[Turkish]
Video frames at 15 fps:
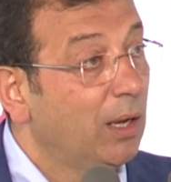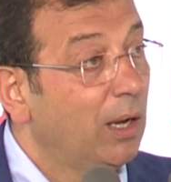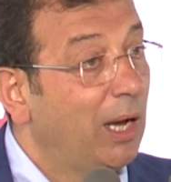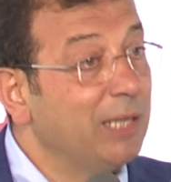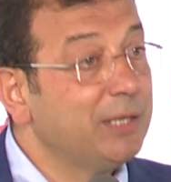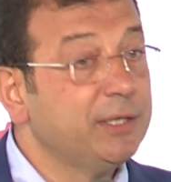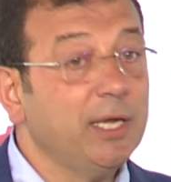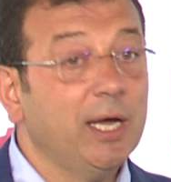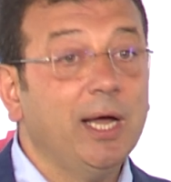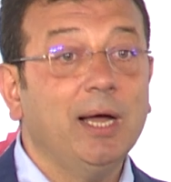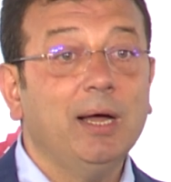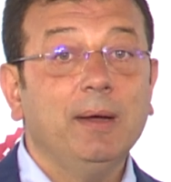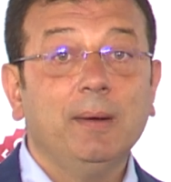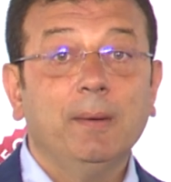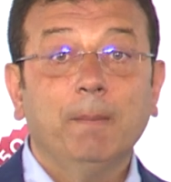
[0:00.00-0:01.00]

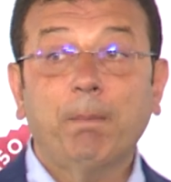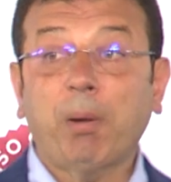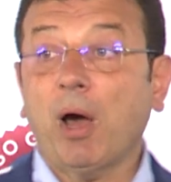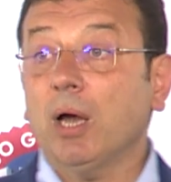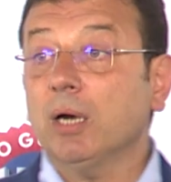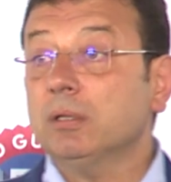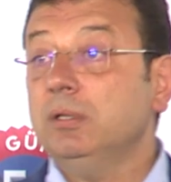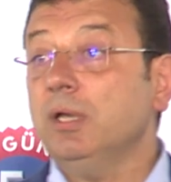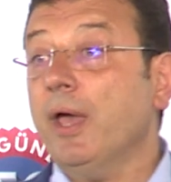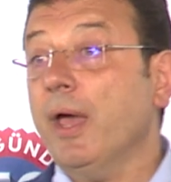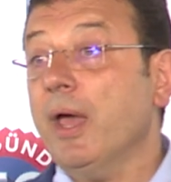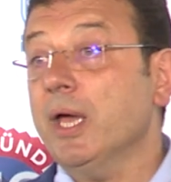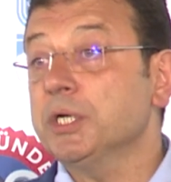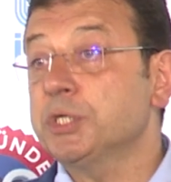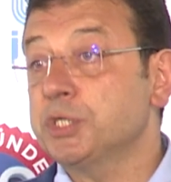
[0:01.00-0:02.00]
Hatta parti
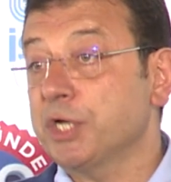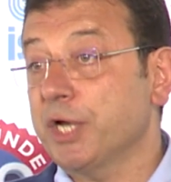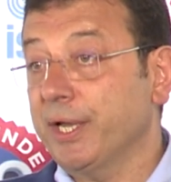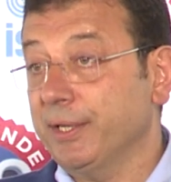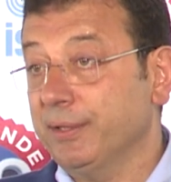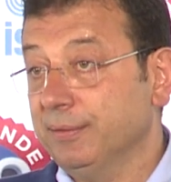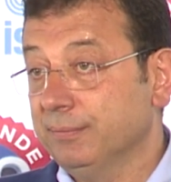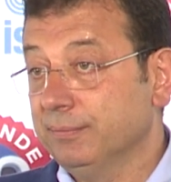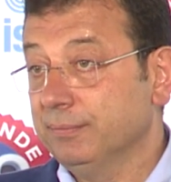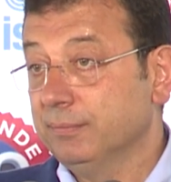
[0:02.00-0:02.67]
her şey.